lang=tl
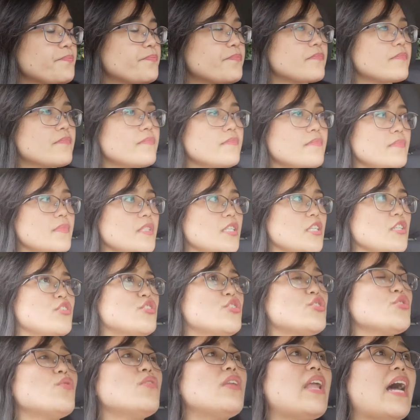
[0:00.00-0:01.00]
Mm-mm.
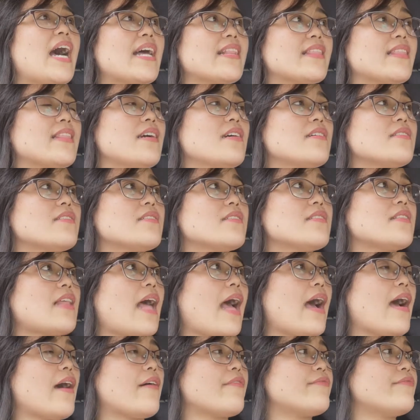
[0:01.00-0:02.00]
So lahat ng
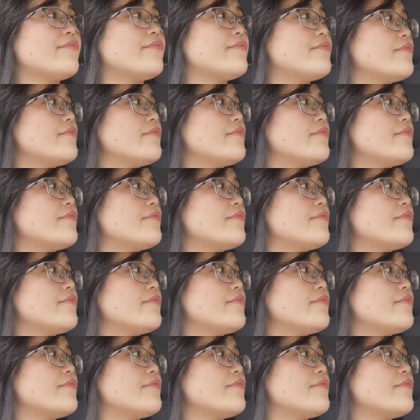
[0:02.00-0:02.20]
staff,